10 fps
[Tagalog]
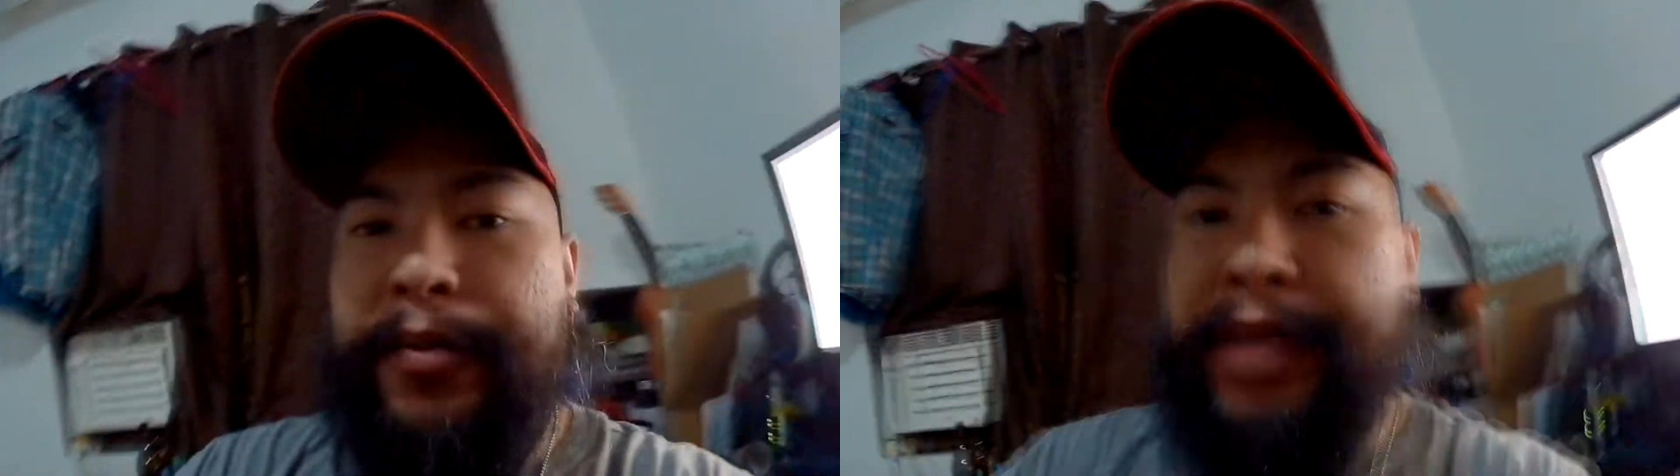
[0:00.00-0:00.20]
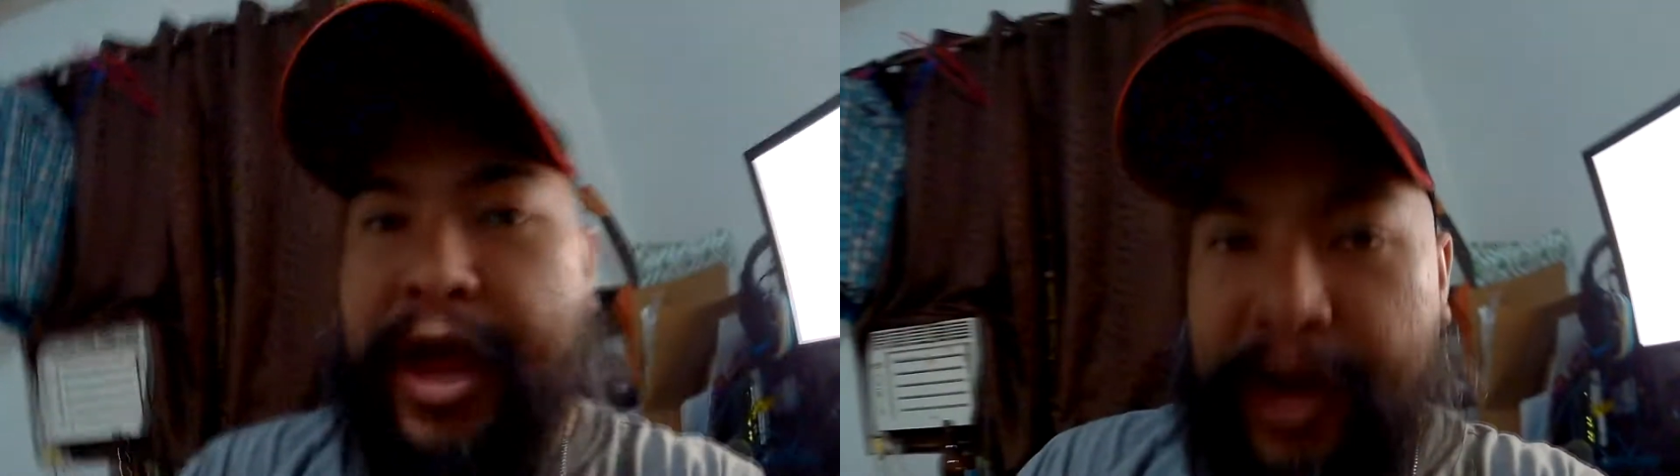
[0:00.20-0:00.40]

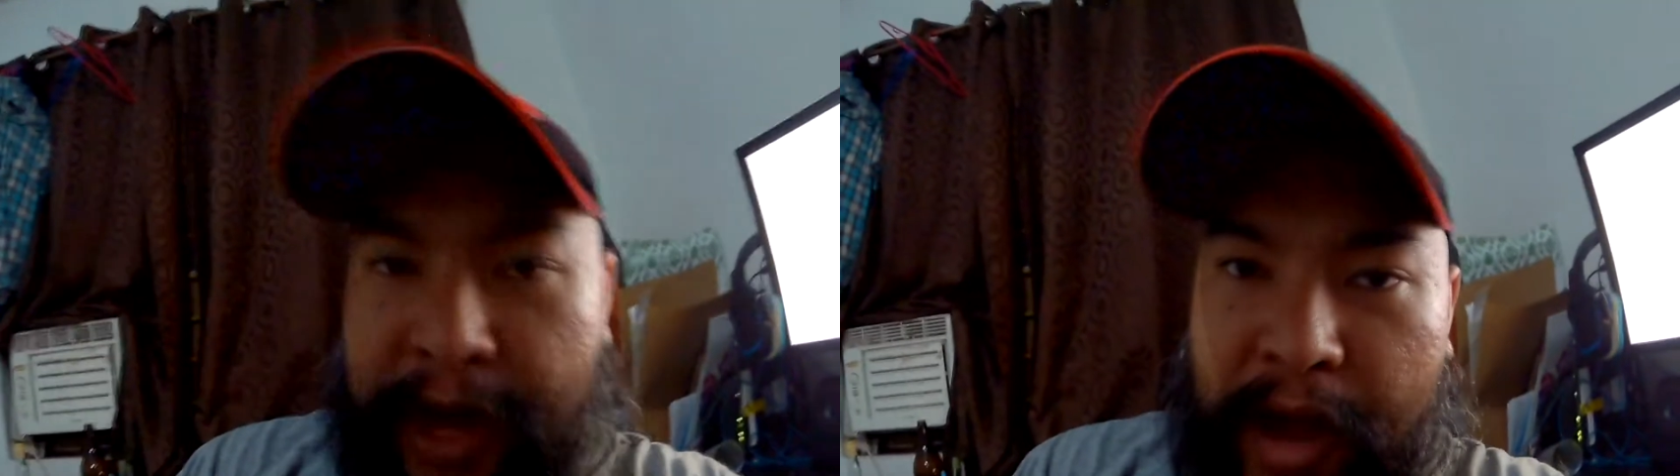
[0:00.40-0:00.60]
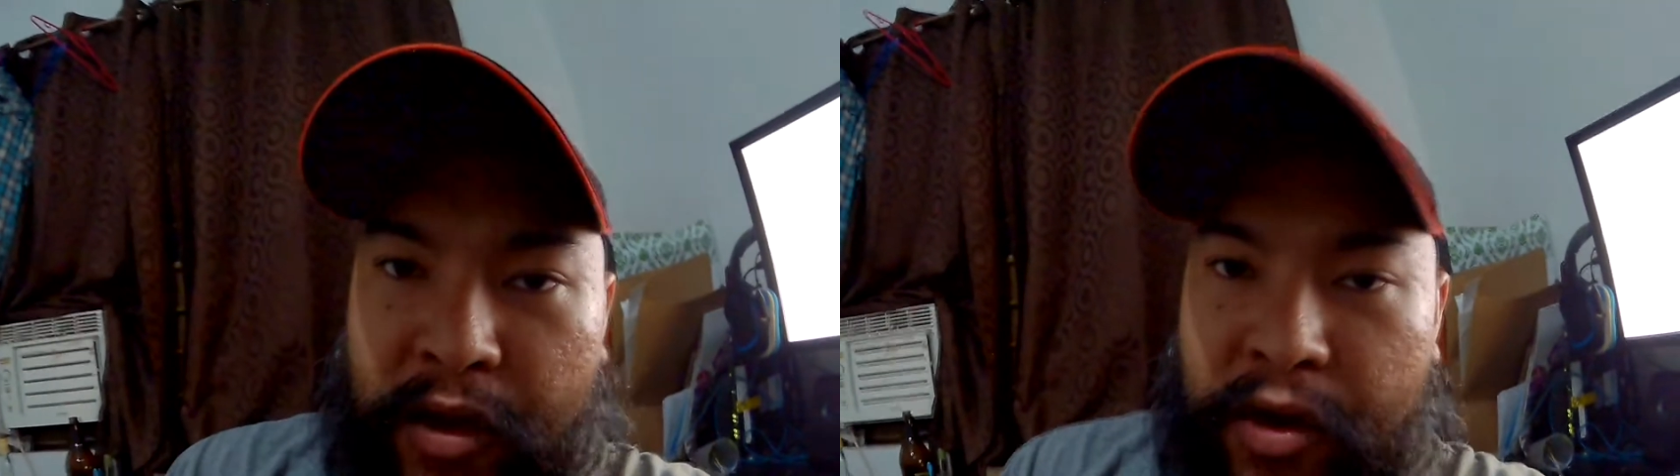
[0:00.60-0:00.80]
Meron
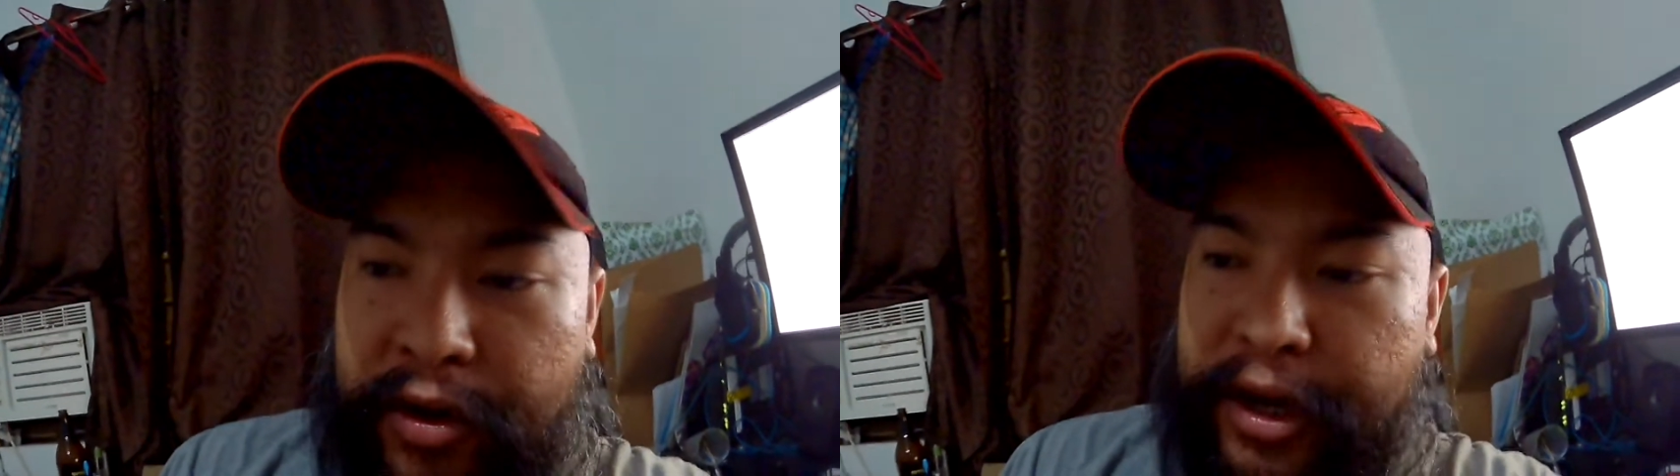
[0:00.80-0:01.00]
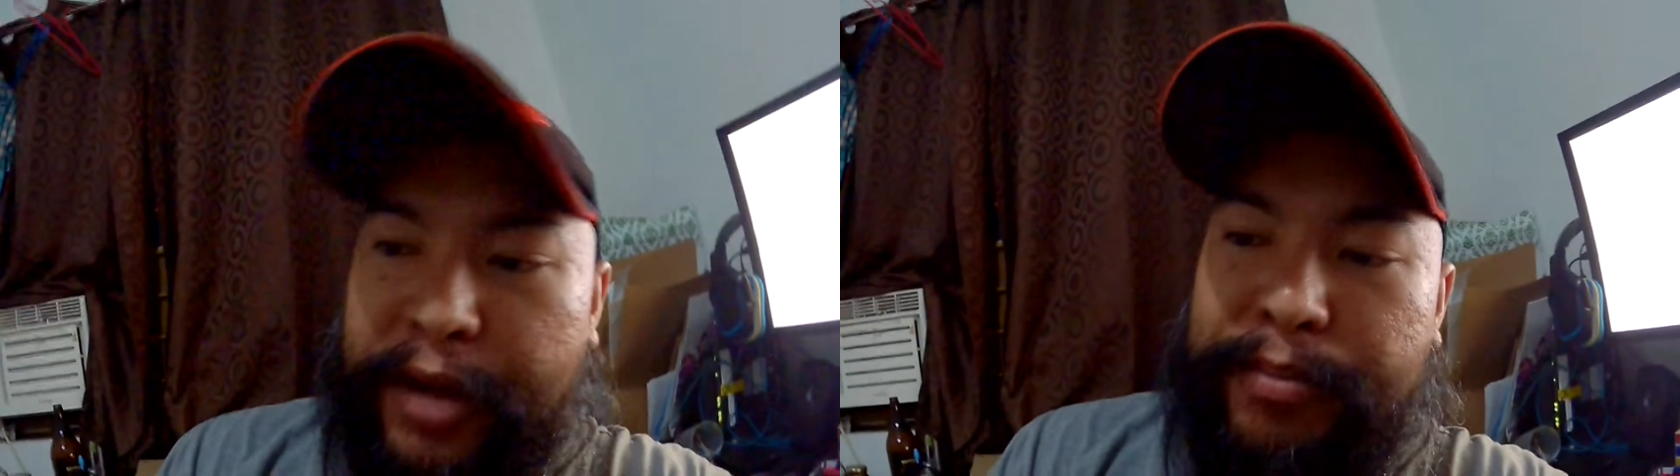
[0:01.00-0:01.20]

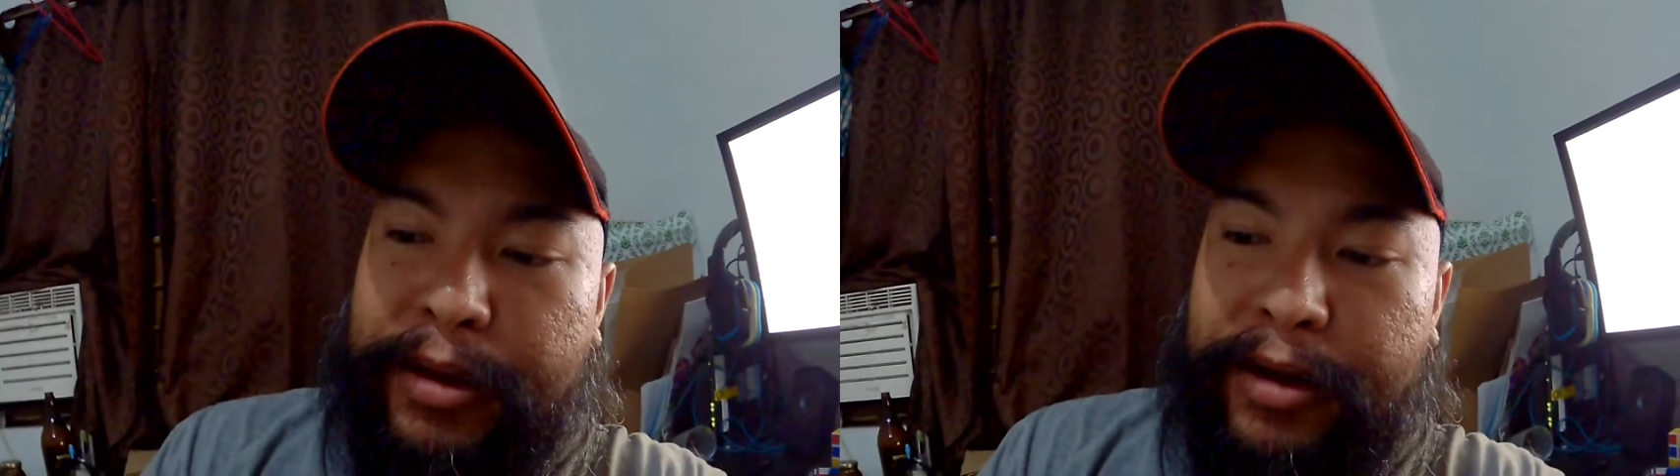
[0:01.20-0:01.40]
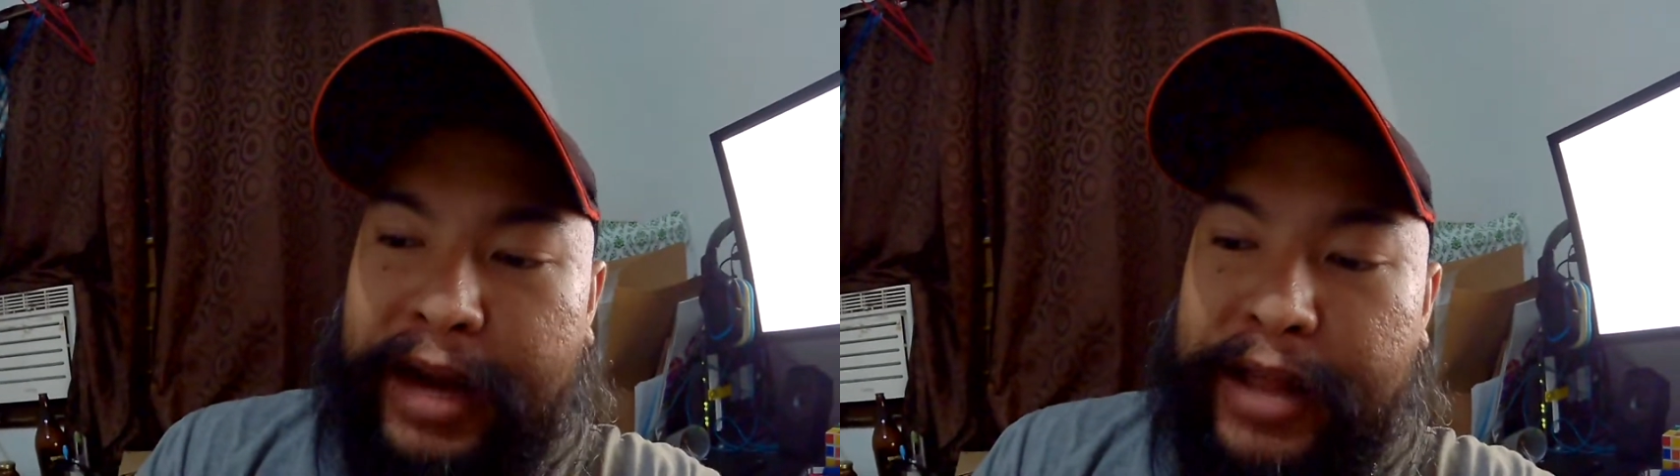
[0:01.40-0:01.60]
akong
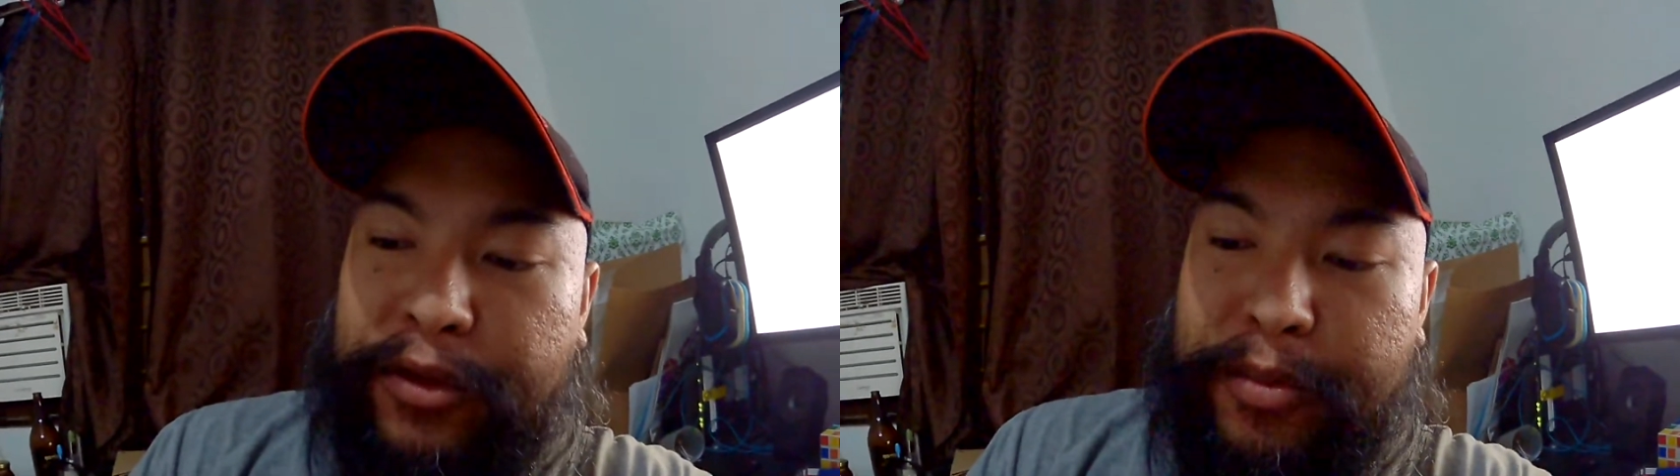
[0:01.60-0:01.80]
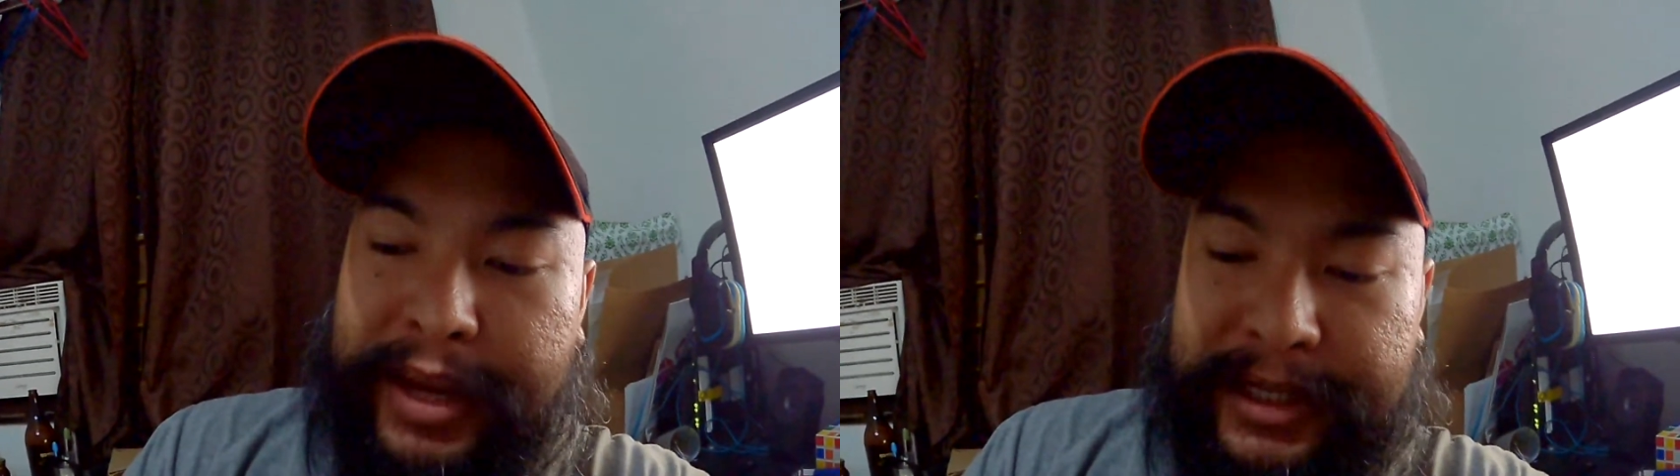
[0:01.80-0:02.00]
number
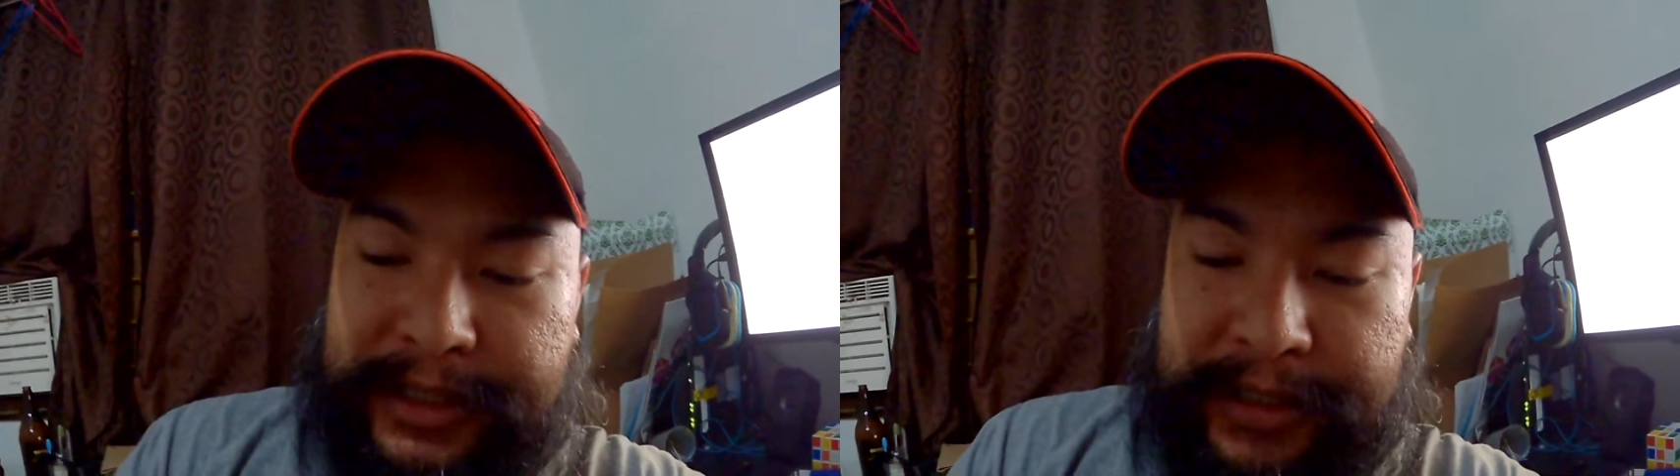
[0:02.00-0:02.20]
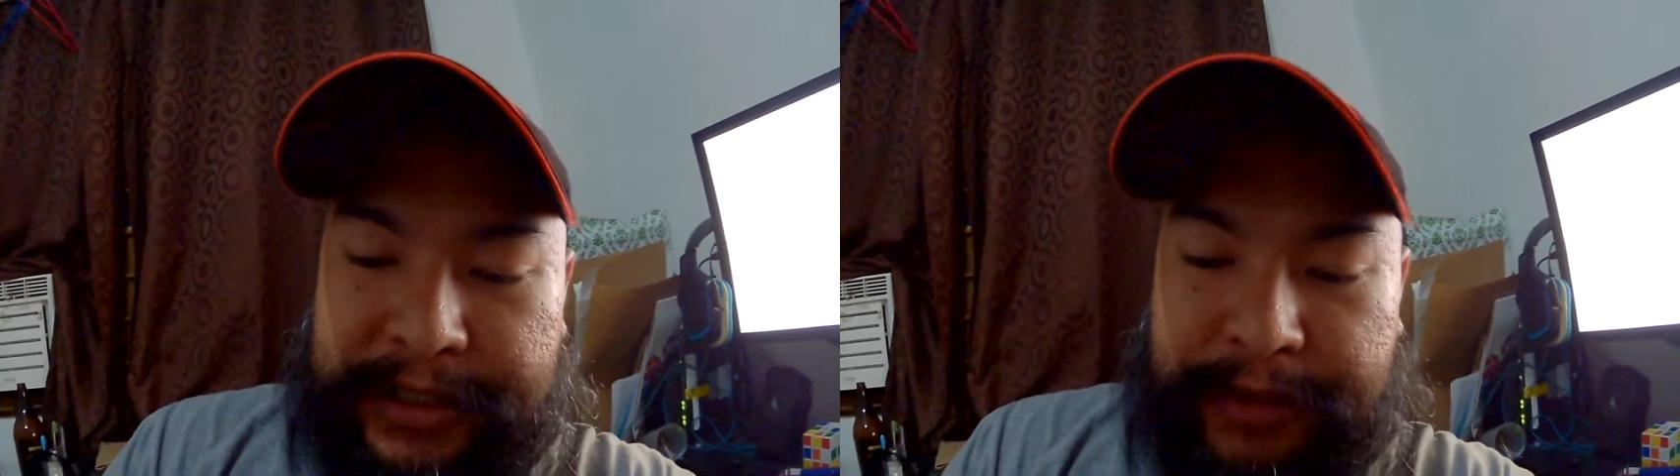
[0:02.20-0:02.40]
randomizer sa